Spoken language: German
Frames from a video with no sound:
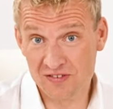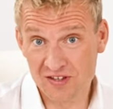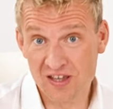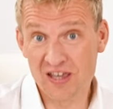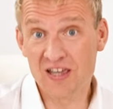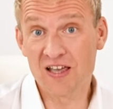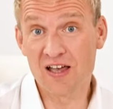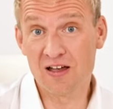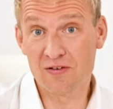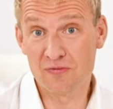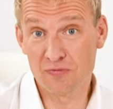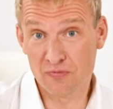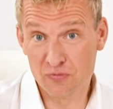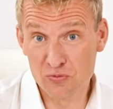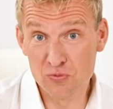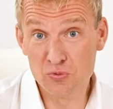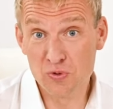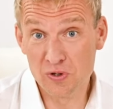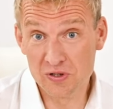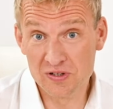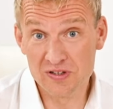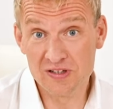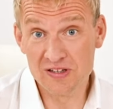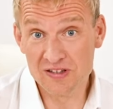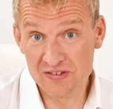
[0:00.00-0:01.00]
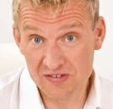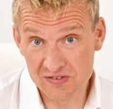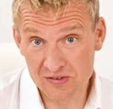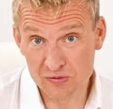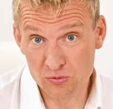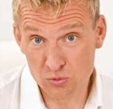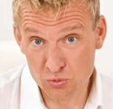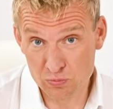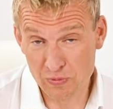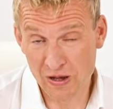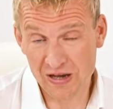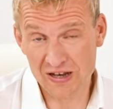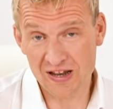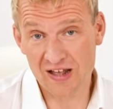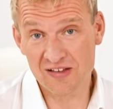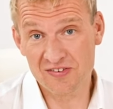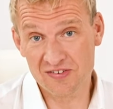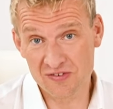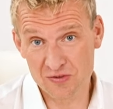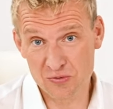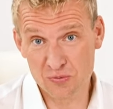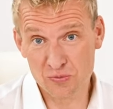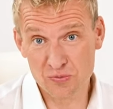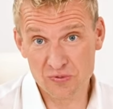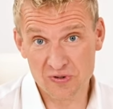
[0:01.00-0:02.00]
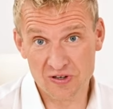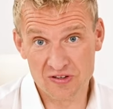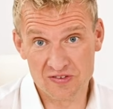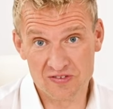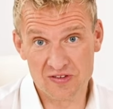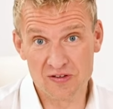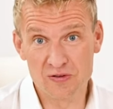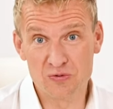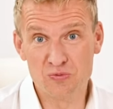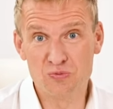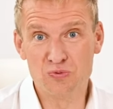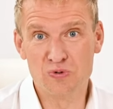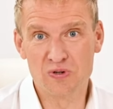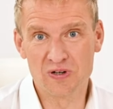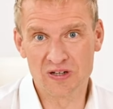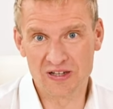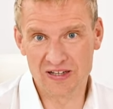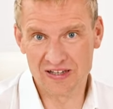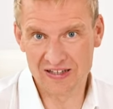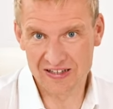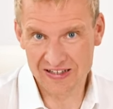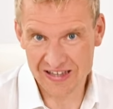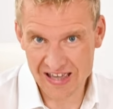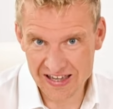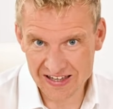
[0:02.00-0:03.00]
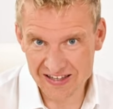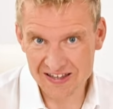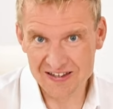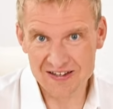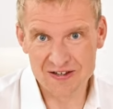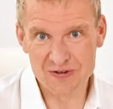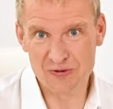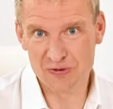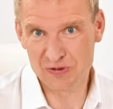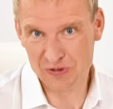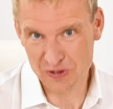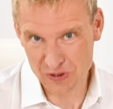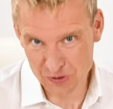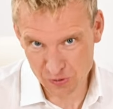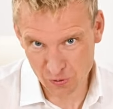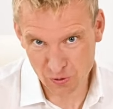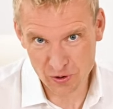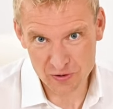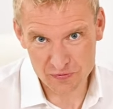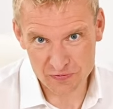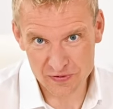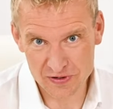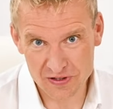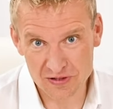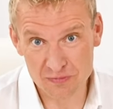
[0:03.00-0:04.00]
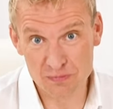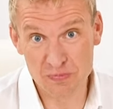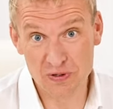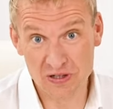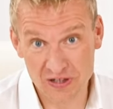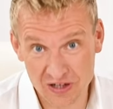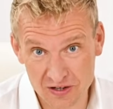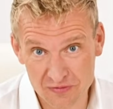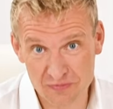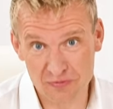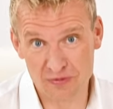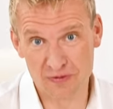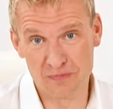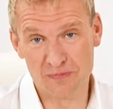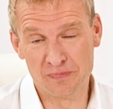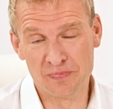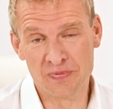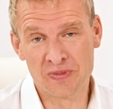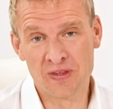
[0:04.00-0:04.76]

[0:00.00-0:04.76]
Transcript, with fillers: Trigger für diese Überlastung. Es sind nur gängige und geläufige Begriffe.